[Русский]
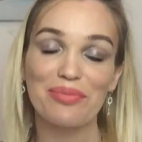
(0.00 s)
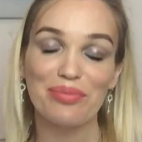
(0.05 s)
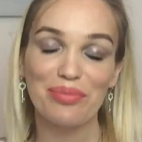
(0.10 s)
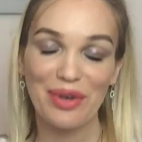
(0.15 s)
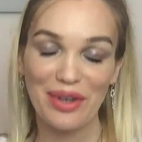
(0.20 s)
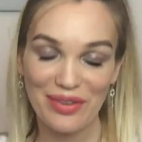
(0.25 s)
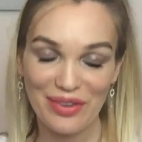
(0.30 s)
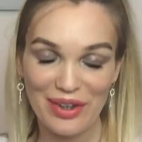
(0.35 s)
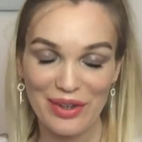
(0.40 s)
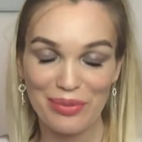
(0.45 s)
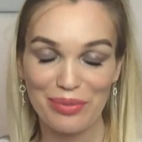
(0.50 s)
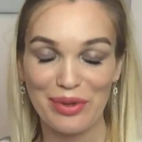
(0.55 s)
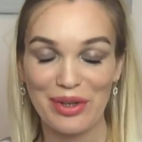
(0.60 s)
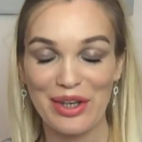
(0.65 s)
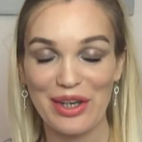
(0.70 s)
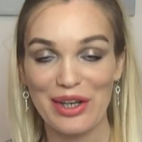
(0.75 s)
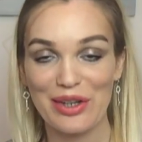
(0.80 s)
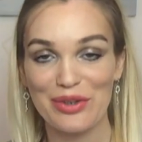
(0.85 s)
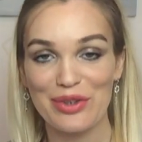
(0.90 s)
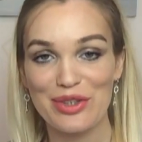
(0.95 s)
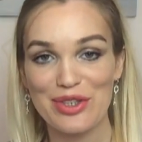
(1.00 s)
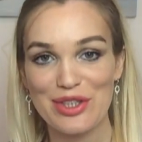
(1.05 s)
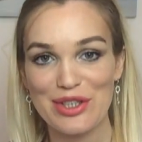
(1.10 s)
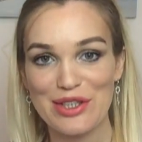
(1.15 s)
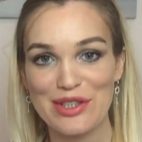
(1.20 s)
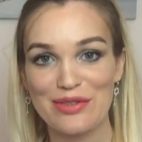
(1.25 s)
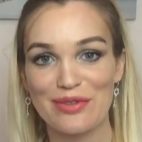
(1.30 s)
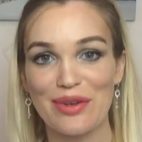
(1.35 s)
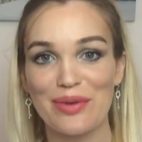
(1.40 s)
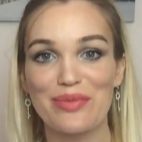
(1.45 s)
Привет, мои
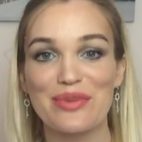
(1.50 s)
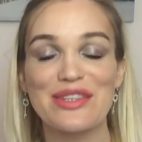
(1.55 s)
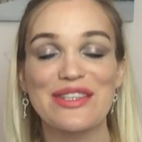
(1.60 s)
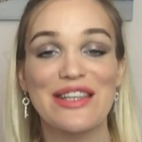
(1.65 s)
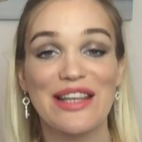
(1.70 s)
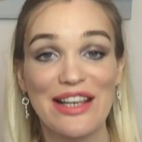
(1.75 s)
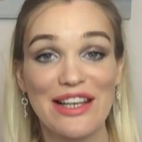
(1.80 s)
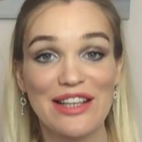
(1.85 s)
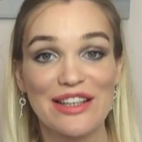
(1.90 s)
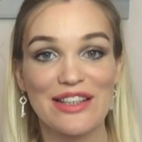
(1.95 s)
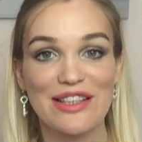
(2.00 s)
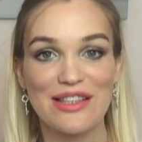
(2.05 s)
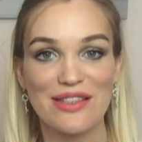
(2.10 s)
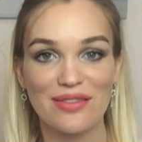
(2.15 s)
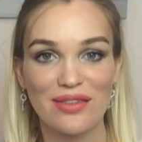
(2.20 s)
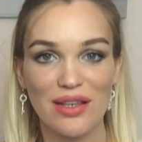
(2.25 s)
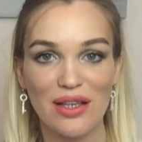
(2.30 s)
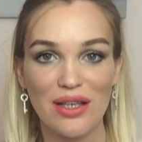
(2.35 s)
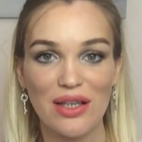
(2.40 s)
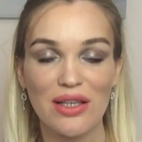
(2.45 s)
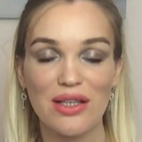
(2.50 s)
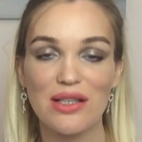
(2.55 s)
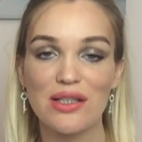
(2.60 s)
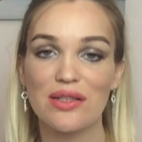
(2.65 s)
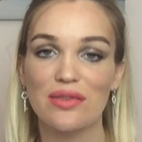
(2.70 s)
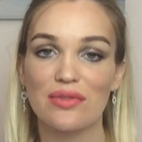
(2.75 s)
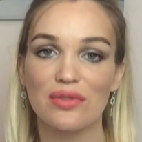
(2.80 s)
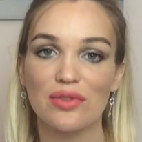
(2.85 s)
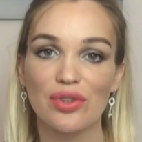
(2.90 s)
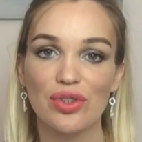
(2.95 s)
хорошие, с вами Селена Свей,
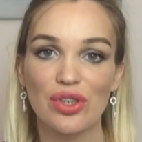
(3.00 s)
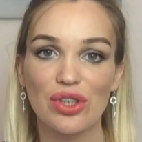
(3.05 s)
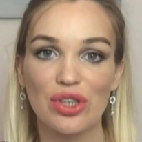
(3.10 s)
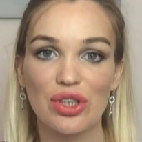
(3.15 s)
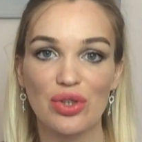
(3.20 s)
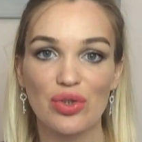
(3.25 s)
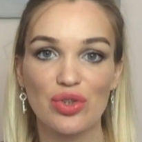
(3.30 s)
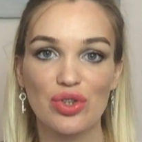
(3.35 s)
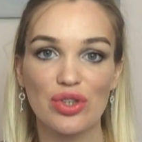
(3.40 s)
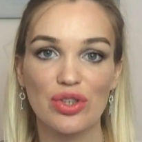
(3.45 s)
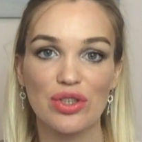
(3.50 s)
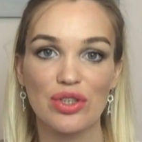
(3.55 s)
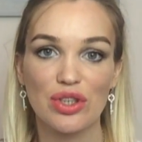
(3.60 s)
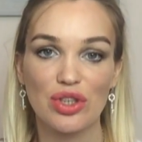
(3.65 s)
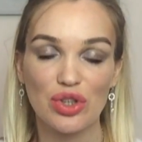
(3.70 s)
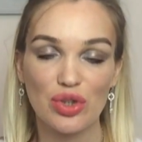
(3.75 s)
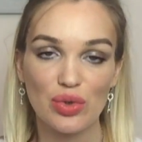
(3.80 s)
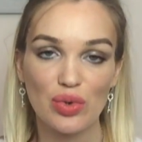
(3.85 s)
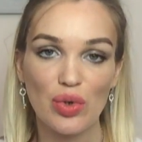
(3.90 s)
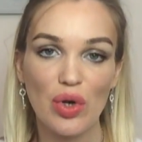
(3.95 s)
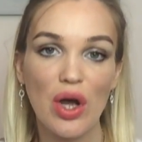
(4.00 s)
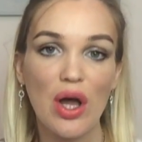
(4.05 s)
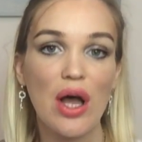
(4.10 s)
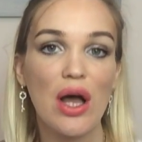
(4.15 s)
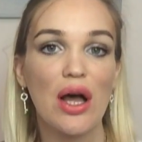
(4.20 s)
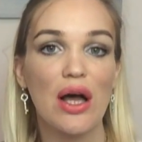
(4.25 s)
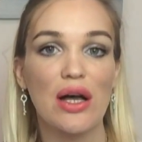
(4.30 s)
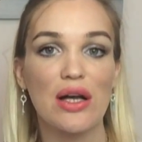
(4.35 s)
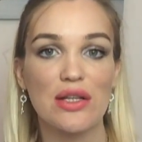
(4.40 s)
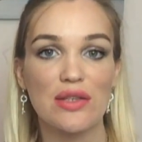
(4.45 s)
и сегодня я уже расскажу
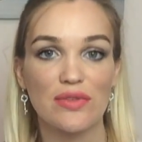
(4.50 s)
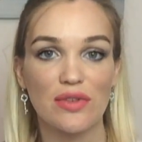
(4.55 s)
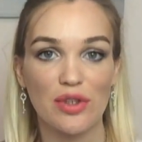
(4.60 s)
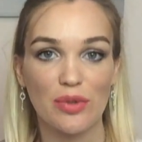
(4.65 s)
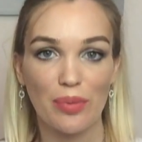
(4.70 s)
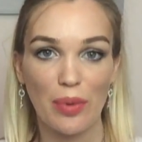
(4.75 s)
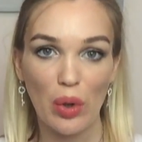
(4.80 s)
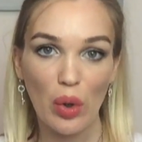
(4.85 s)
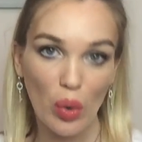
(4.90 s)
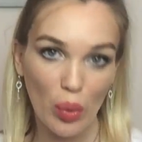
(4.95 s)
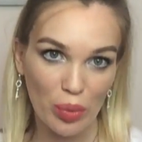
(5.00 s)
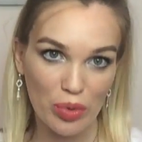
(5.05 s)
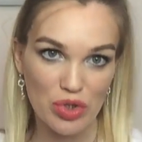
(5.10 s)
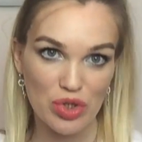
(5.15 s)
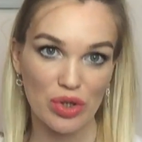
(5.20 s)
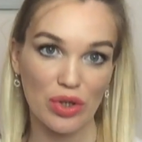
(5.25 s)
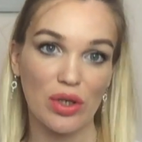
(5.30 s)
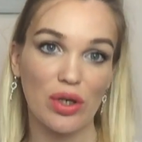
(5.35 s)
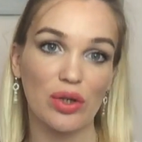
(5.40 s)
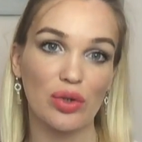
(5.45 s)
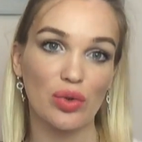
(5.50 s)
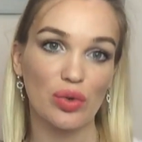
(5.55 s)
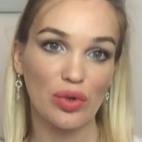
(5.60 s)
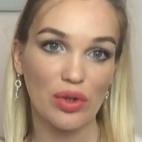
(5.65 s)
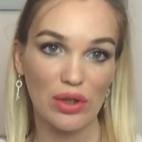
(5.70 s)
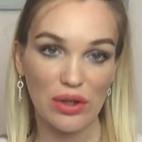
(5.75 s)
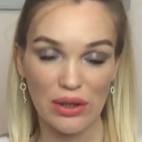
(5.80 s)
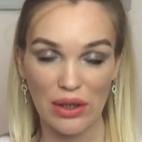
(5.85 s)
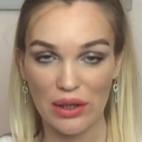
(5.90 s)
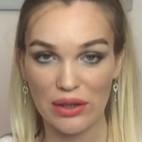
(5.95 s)
о своих покупочках,
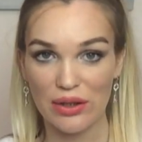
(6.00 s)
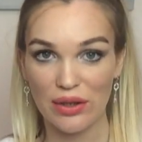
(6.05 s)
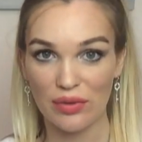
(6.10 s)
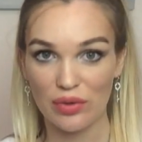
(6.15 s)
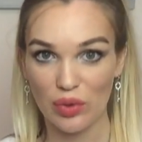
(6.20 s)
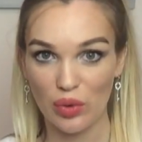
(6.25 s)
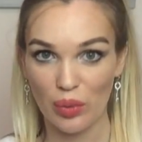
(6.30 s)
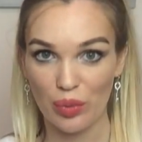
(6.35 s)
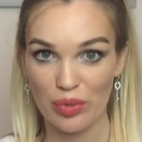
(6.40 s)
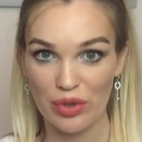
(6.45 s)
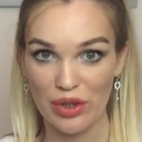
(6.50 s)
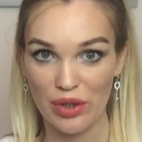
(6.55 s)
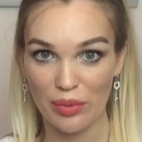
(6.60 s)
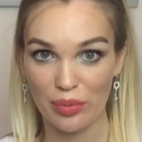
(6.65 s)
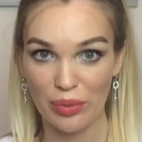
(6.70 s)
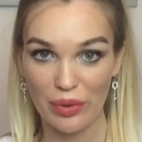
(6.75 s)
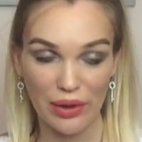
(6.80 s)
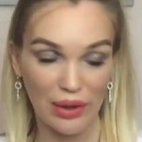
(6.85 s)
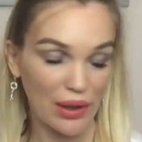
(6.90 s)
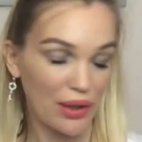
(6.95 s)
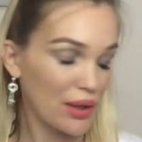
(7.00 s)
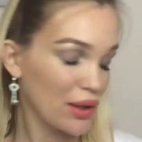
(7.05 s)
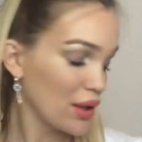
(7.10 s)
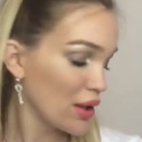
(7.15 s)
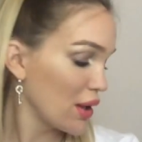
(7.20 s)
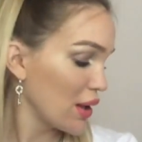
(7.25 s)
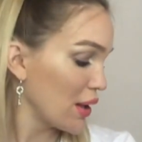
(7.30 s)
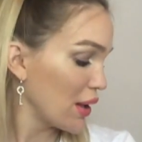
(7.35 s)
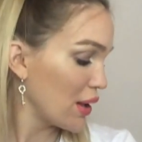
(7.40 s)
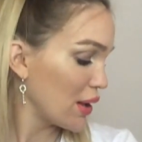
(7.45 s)
которые не так давно у меня
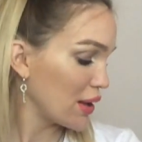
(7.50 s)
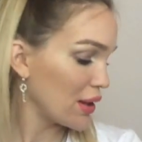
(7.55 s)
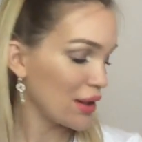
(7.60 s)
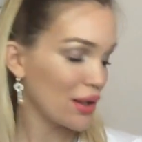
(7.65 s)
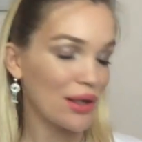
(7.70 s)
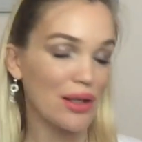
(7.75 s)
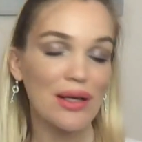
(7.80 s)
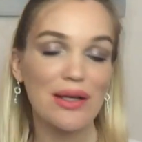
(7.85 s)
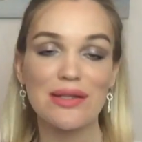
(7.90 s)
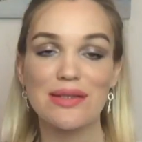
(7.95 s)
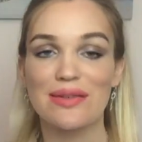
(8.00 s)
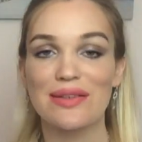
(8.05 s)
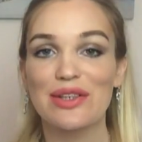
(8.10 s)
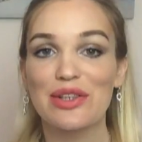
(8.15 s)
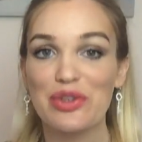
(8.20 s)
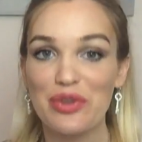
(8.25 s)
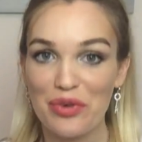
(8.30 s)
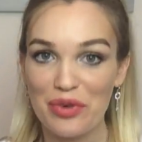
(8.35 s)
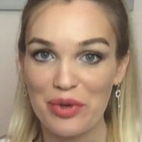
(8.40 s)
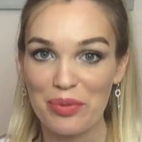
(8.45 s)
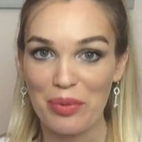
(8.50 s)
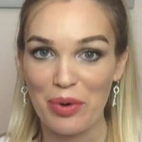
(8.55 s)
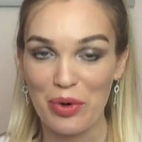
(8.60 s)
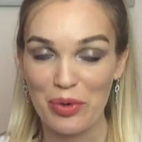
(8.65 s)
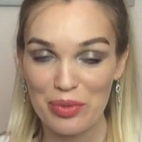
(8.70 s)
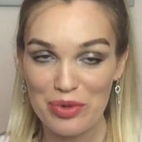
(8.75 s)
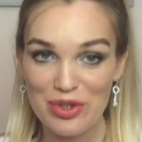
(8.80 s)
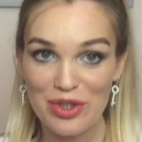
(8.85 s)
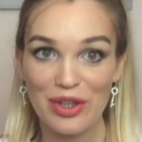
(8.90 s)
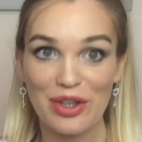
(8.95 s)
были, и о своих новых
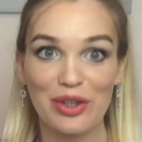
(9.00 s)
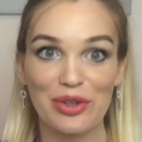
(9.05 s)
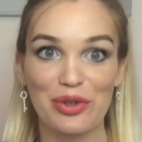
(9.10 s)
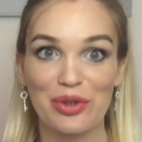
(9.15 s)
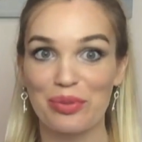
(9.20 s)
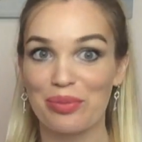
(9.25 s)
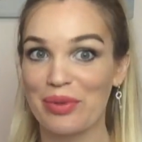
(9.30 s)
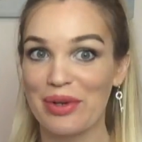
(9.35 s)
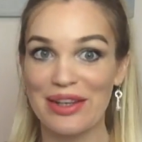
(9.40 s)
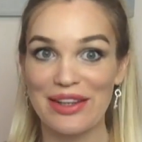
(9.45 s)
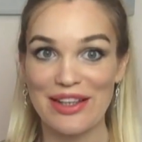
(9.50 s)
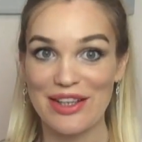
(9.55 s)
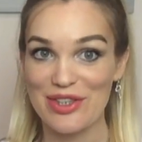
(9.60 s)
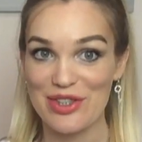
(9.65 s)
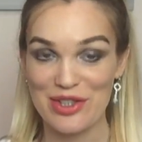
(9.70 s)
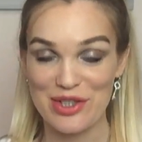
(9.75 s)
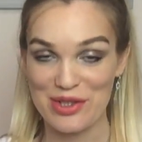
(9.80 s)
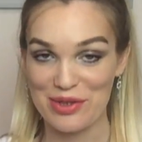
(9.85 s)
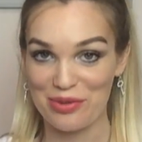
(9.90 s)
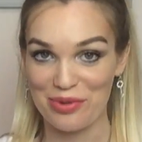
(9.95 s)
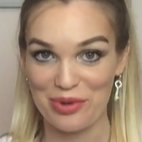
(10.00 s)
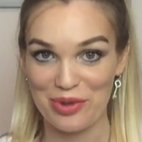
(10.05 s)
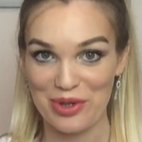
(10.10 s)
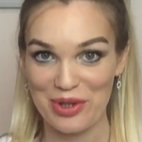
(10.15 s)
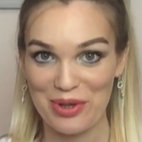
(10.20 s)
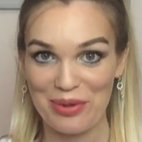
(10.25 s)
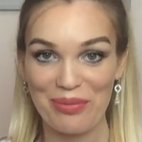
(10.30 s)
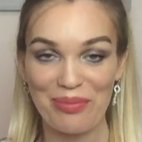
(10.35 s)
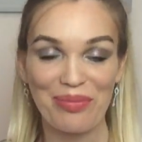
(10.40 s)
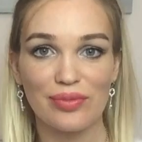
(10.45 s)
покупочках, которые были даже
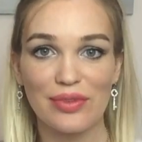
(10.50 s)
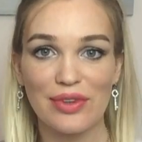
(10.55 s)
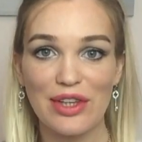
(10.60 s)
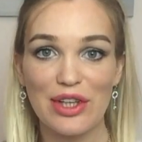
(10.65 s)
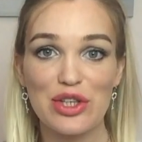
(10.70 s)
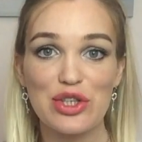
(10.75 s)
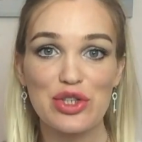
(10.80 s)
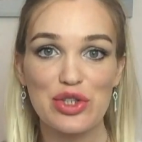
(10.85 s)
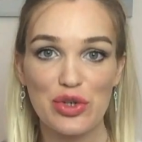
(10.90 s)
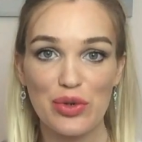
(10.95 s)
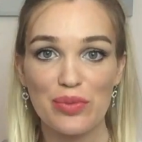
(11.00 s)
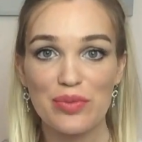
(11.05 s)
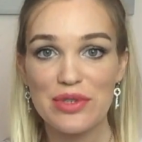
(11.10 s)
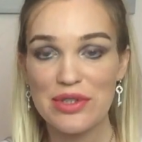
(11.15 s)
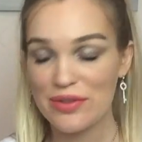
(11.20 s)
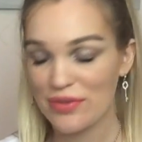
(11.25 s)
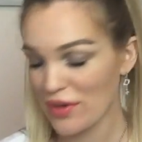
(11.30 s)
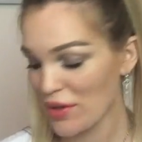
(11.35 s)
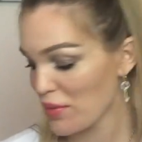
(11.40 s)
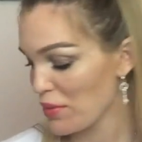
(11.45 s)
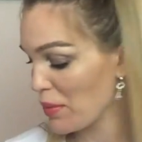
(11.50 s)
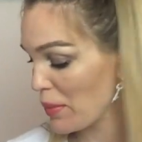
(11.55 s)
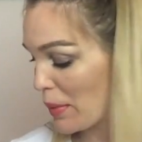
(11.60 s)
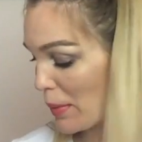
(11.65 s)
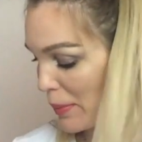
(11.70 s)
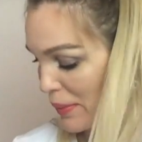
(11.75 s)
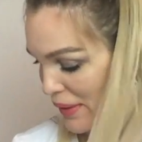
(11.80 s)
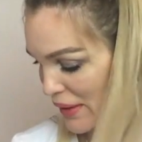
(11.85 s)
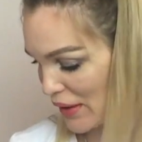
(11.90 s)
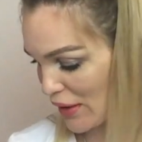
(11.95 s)
сегодня. Начнем с вами
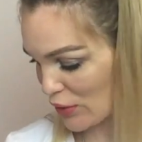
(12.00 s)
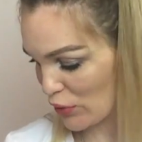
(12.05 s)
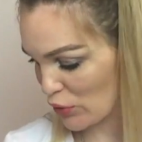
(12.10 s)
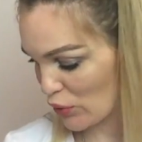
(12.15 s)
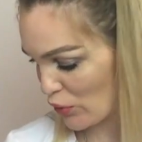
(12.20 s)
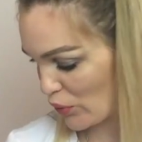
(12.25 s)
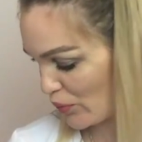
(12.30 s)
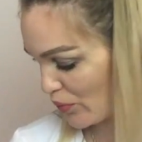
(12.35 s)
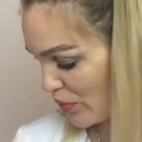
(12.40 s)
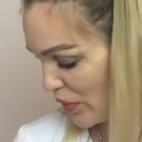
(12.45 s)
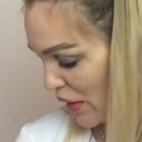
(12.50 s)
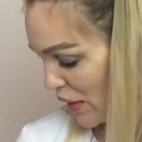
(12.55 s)
по порядку.